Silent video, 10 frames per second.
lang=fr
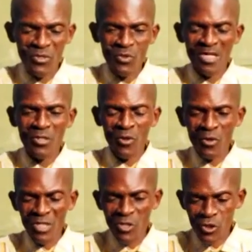Soit
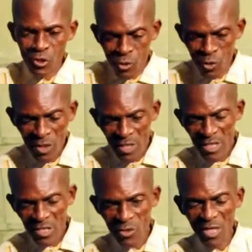on échoue,
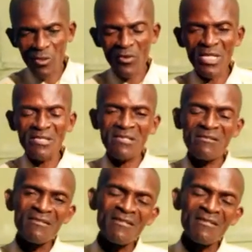soit on réussit.